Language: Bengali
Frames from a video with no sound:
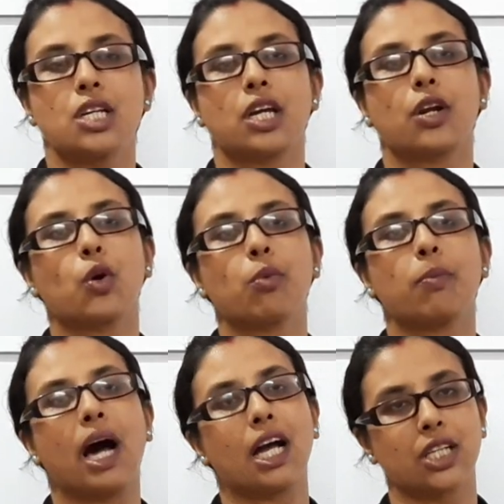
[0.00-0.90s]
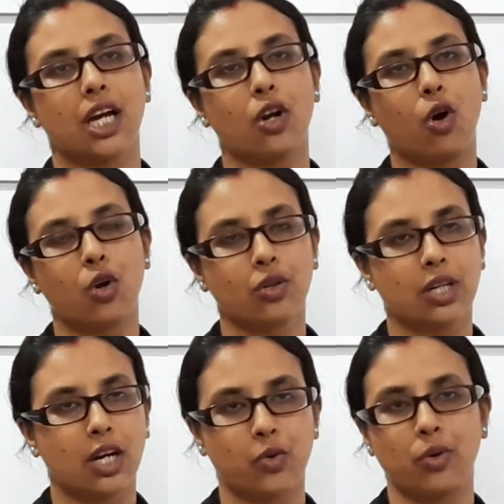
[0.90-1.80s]
সেরকমই ভাষার
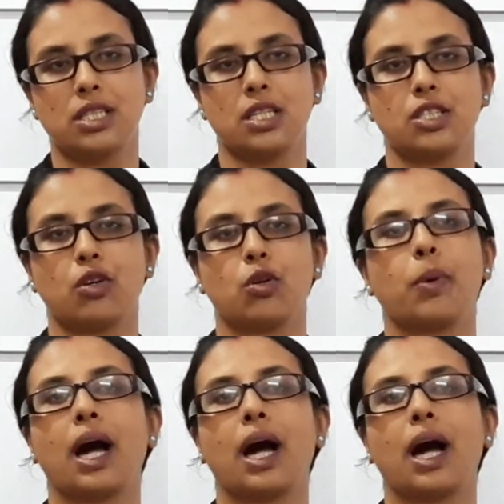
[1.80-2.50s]
অলঙ্কার রয়েছে যেগুলো